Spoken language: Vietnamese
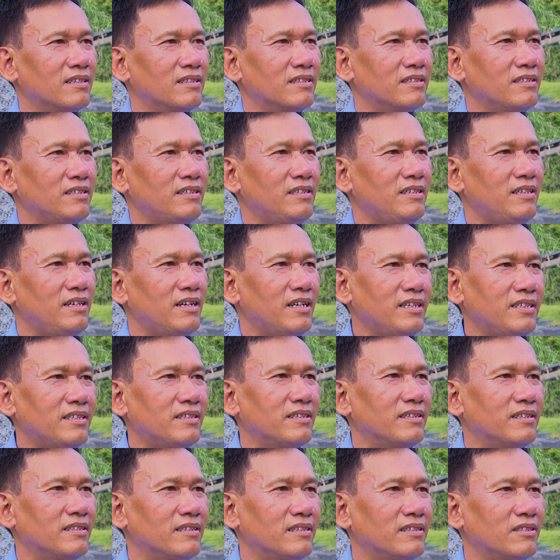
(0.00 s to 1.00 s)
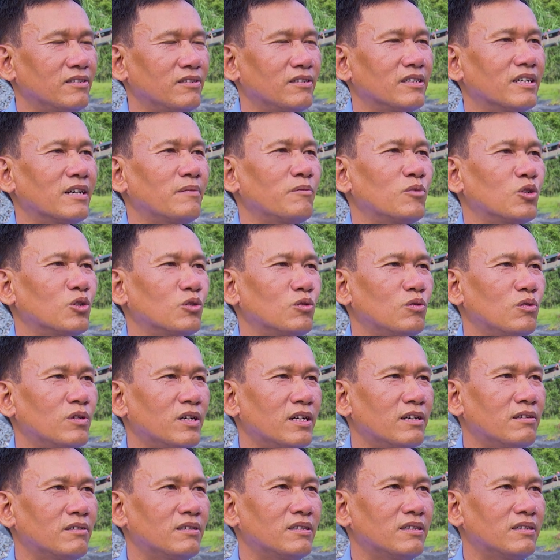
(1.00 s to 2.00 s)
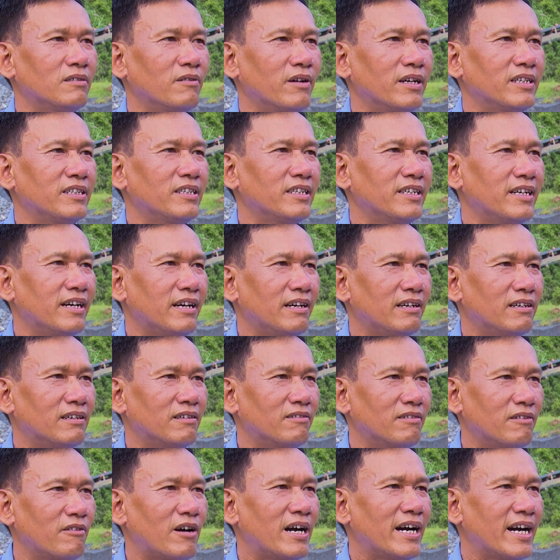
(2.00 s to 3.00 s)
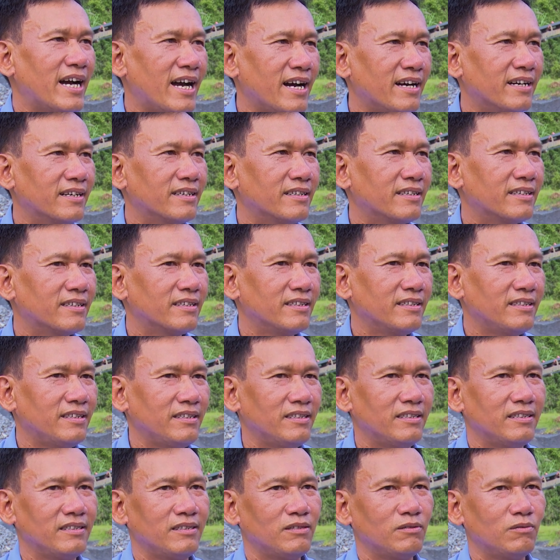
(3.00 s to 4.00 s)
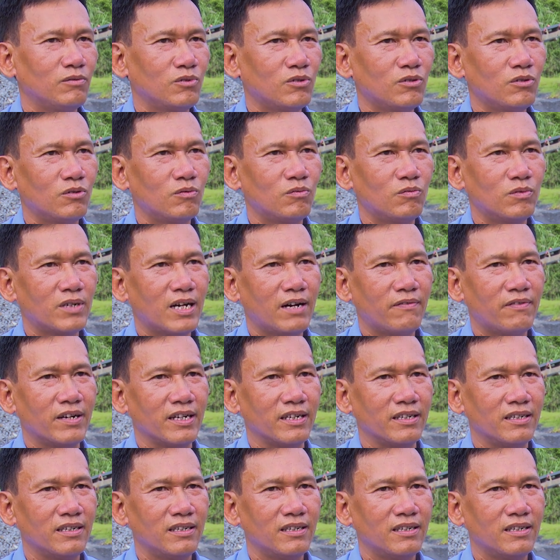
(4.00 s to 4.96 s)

silic rồi cả một số các loại chất khác khoáng khác đấy, thì chúng tôi cũng đã phải